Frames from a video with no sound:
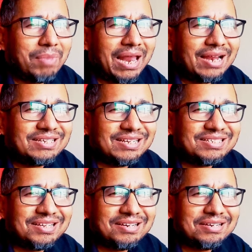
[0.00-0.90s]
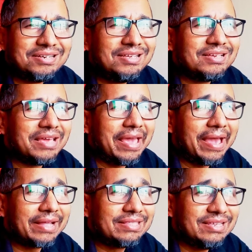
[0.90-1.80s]
মেলা শেষের ঠিক
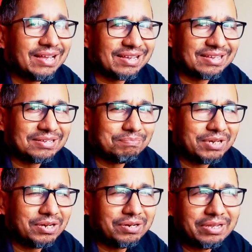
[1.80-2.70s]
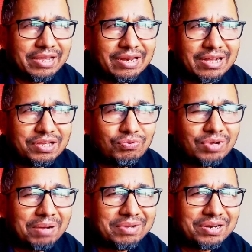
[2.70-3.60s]
একদিন আগে মানে এর আগেও
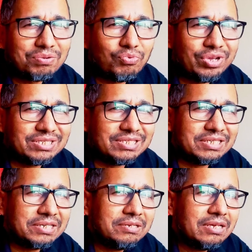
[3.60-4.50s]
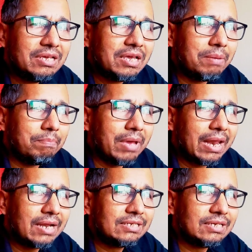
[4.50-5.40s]
আমার এরকম হয়েছে যে
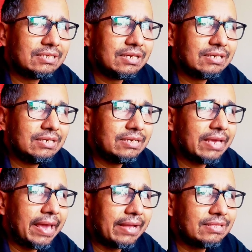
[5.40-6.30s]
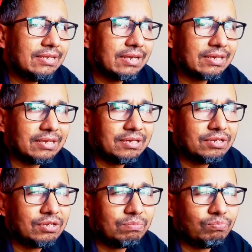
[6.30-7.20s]
মেলা শেষের ঠিক একদিন আগে
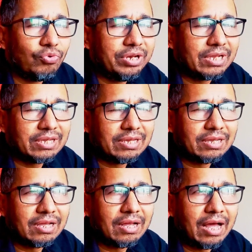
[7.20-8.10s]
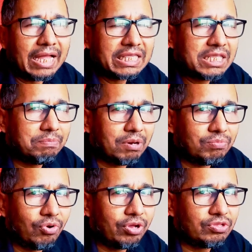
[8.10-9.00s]
বইটাকে আনতে
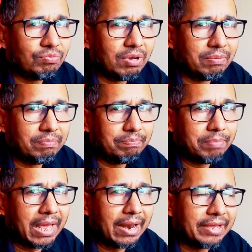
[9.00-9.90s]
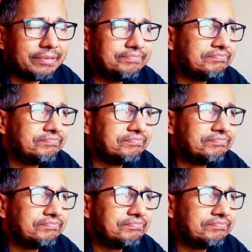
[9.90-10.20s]
পারবো হয়তো বা মেলায়